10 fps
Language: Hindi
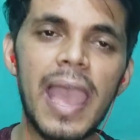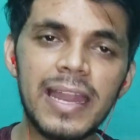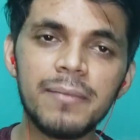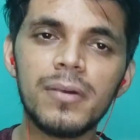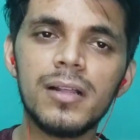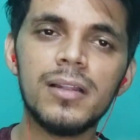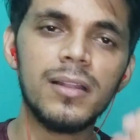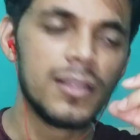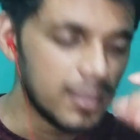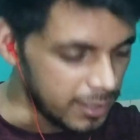एनिमल
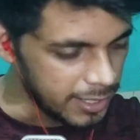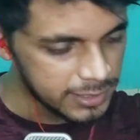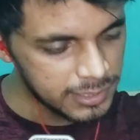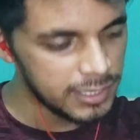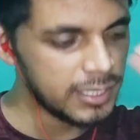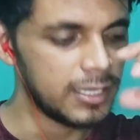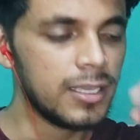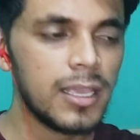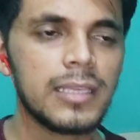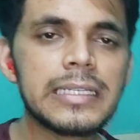लड़की
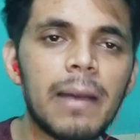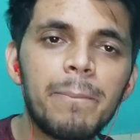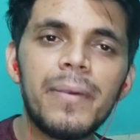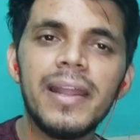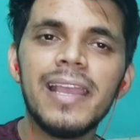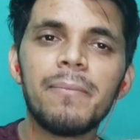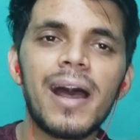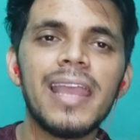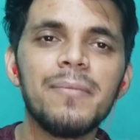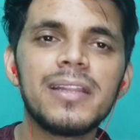कपड़े
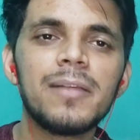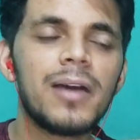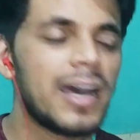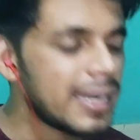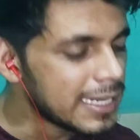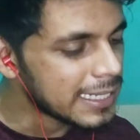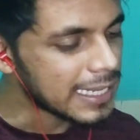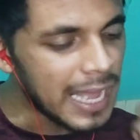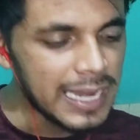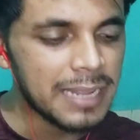भाई मतलब हर
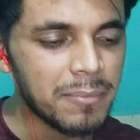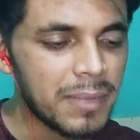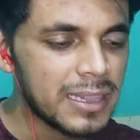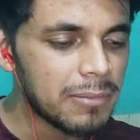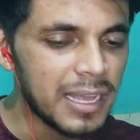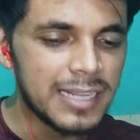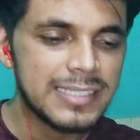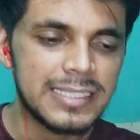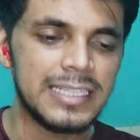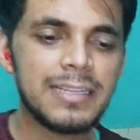गाने मतलब हर
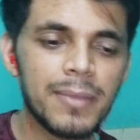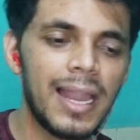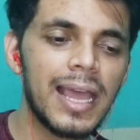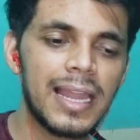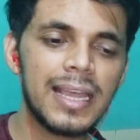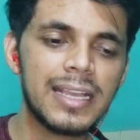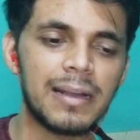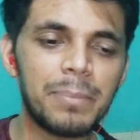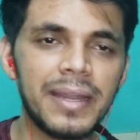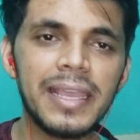सीन में अलग अलग
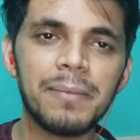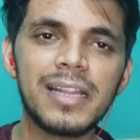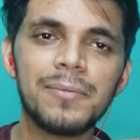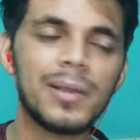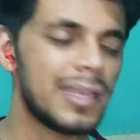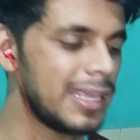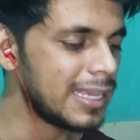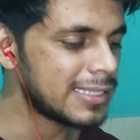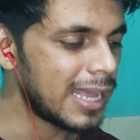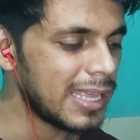कपड़े मतलब
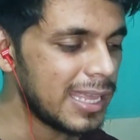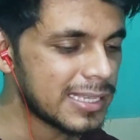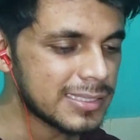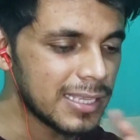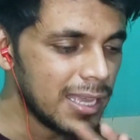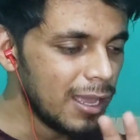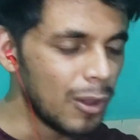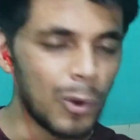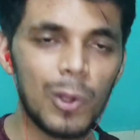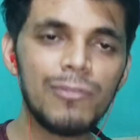एक एक
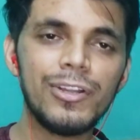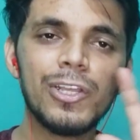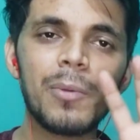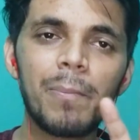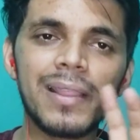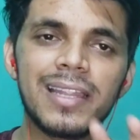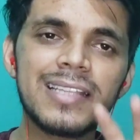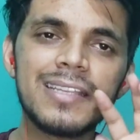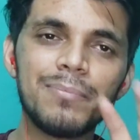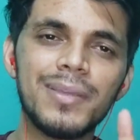होल वीडियो में पंद्रह
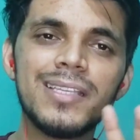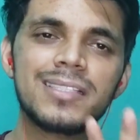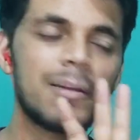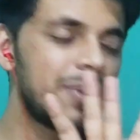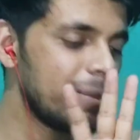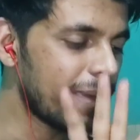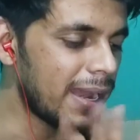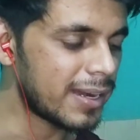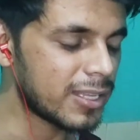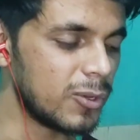से बीस कपड़े
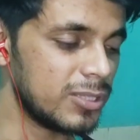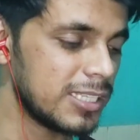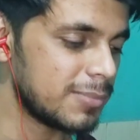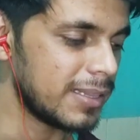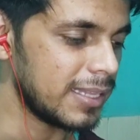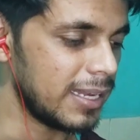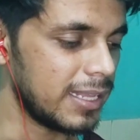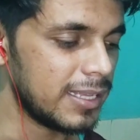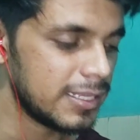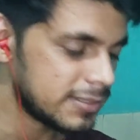पहन रखे होते हैं इस बंदे
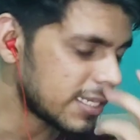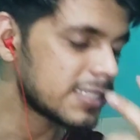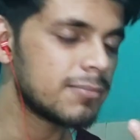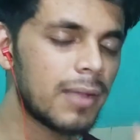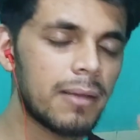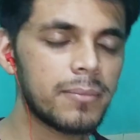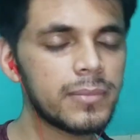ने चश्मा